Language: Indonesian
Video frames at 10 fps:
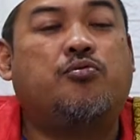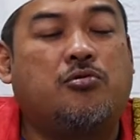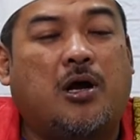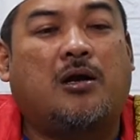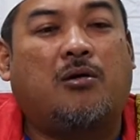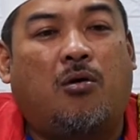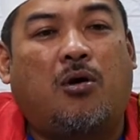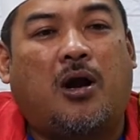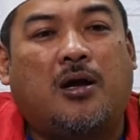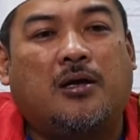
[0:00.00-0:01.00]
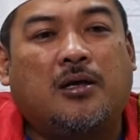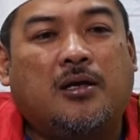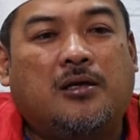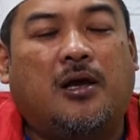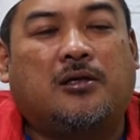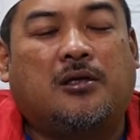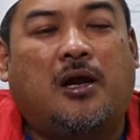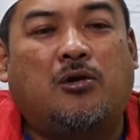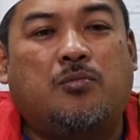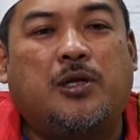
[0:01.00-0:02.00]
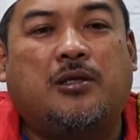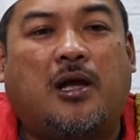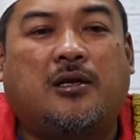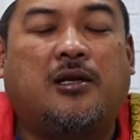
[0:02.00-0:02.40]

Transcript: bukan orang yang selalu minta